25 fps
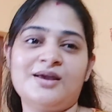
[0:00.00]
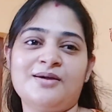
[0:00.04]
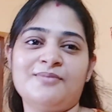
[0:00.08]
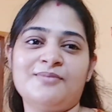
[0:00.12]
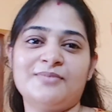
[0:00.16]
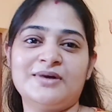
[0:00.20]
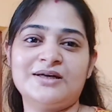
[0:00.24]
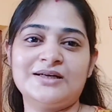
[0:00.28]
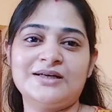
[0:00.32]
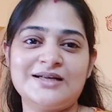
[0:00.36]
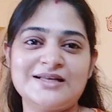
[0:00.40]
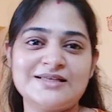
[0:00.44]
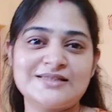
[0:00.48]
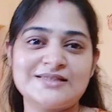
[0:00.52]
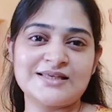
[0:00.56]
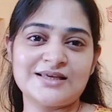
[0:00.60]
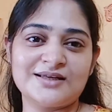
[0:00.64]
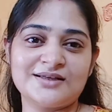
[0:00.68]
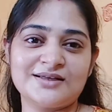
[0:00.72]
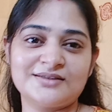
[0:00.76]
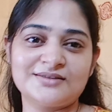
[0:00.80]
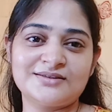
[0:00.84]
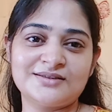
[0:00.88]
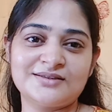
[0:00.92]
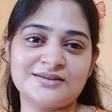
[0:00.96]
বাট
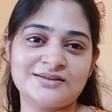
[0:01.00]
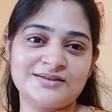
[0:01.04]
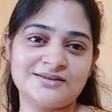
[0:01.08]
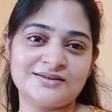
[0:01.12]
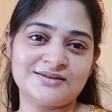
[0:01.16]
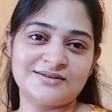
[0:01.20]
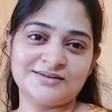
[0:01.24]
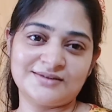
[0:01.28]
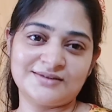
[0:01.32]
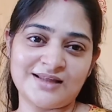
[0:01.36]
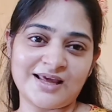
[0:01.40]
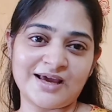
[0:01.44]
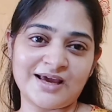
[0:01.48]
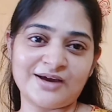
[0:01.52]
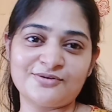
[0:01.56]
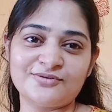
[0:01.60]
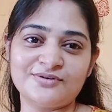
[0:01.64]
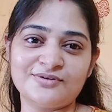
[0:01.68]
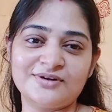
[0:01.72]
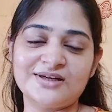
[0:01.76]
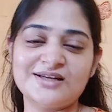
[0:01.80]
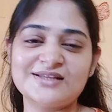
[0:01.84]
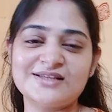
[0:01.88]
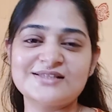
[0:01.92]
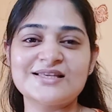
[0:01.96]
রিসেন্ট দেখো
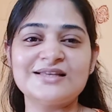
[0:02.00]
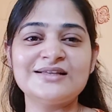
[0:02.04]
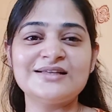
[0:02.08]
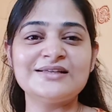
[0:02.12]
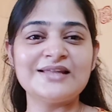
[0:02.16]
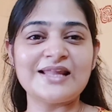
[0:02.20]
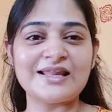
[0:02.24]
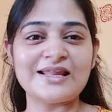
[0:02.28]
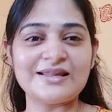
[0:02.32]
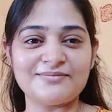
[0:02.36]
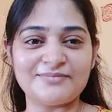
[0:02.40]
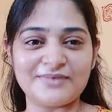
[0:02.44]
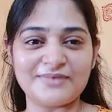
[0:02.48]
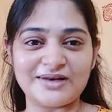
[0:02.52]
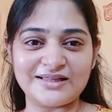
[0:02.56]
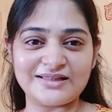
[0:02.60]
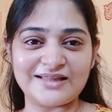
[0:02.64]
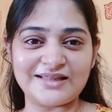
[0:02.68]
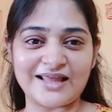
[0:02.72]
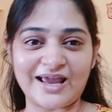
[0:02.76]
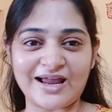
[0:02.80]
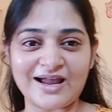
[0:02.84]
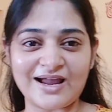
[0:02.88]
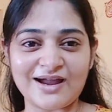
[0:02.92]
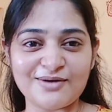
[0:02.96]
নি রিসেন্ট মানে
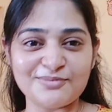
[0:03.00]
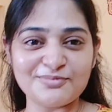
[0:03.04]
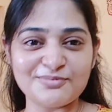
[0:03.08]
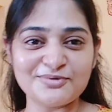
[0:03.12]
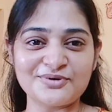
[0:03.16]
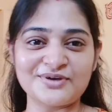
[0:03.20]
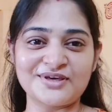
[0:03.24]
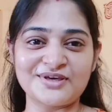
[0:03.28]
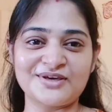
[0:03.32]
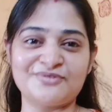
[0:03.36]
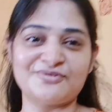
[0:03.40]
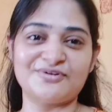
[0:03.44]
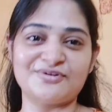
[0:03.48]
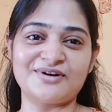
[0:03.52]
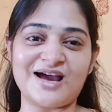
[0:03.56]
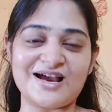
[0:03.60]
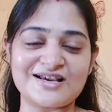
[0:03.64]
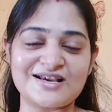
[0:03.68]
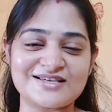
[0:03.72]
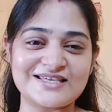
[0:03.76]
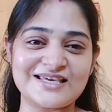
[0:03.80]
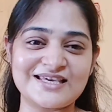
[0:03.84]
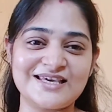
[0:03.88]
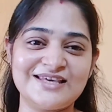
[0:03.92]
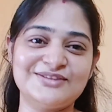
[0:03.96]
দেখাবো কি করে
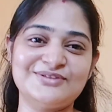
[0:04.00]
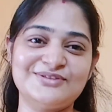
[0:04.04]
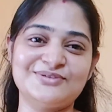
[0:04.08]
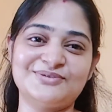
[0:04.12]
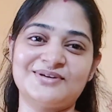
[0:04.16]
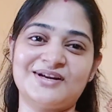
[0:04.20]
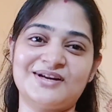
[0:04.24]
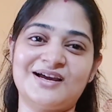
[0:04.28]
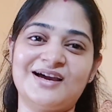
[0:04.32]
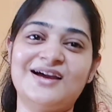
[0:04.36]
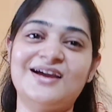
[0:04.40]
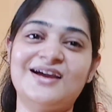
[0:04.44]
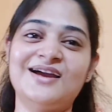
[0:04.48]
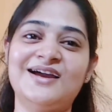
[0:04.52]
আসেই তো না